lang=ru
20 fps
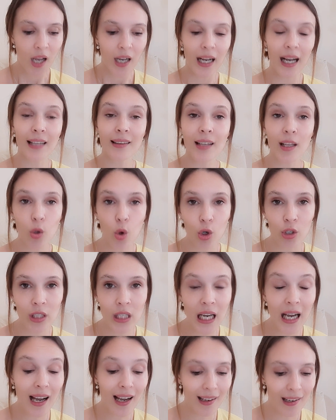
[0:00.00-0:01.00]

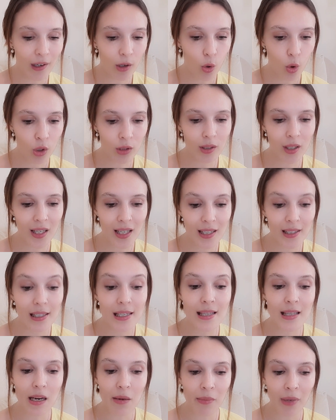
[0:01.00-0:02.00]
Каталония, Арагон и
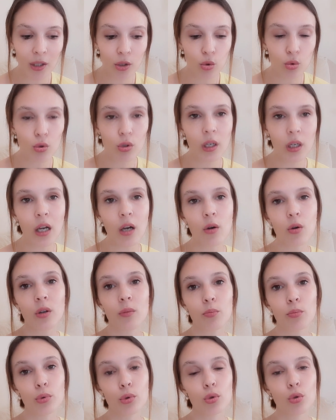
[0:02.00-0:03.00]
Экстремадура
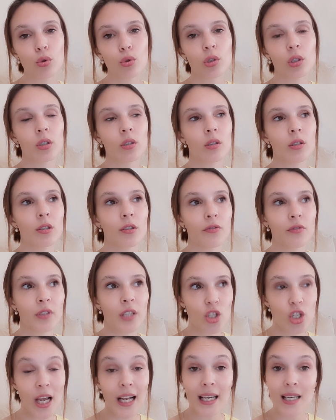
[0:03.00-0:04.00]
будут э, в
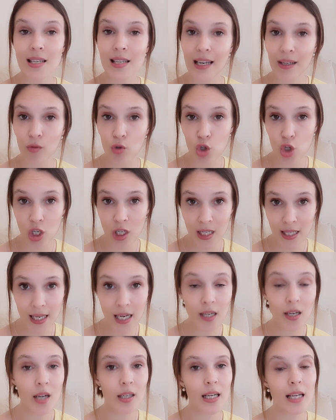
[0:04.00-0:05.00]
начале следующей
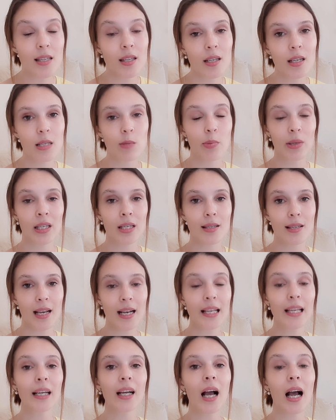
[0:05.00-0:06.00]
недели, как раз-таки с
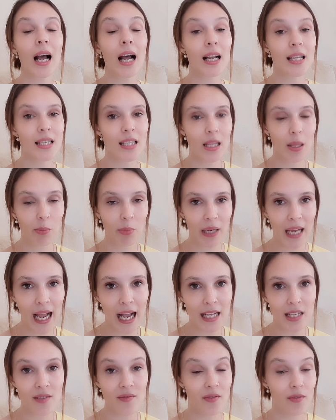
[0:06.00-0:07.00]
понедельника,
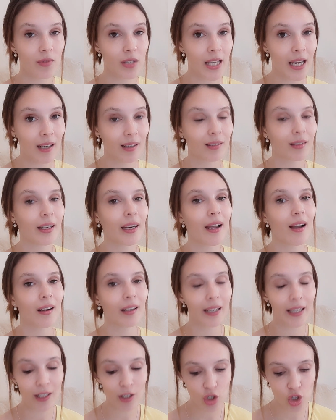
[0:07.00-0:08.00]
ослаблять некоторые
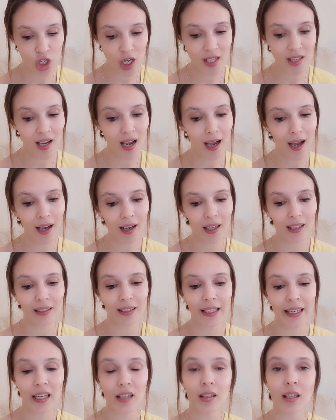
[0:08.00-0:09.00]
ограничения, а
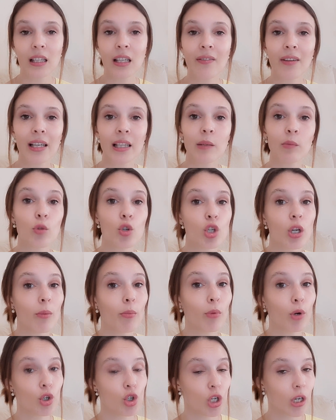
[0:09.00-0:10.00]
конкретно давать немножко
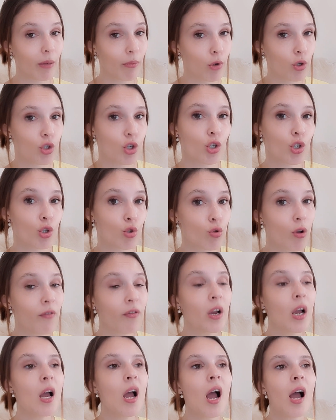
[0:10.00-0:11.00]
больше рабочих
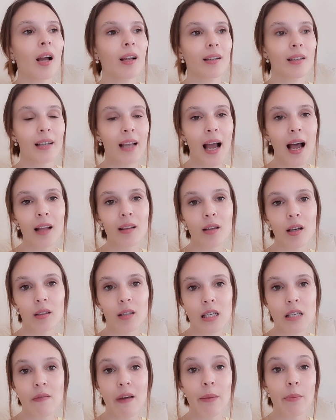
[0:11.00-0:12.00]
часов для так
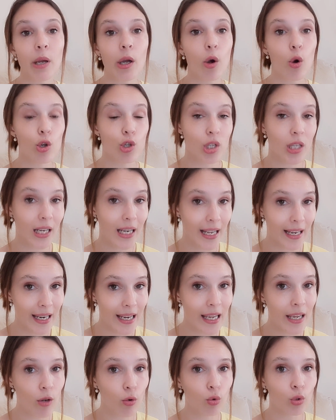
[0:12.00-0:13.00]
называемой
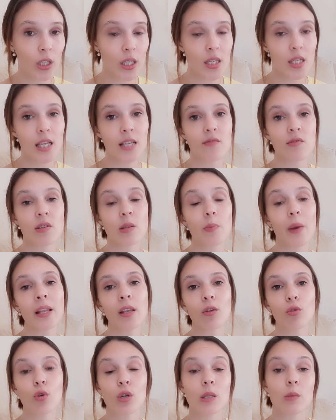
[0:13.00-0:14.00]
остелерии у нас здесь в
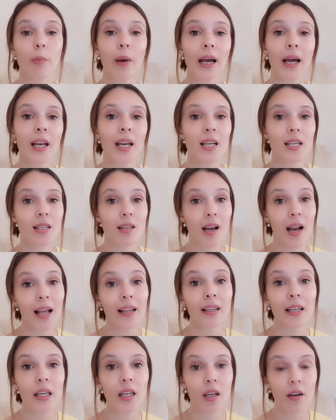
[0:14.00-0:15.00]
Испании, то есть бары,
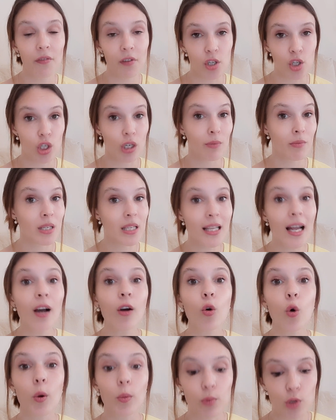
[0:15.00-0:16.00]
рестораны и кафешки, места
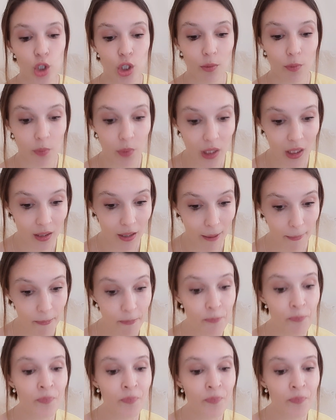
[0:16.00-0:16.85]
общепита.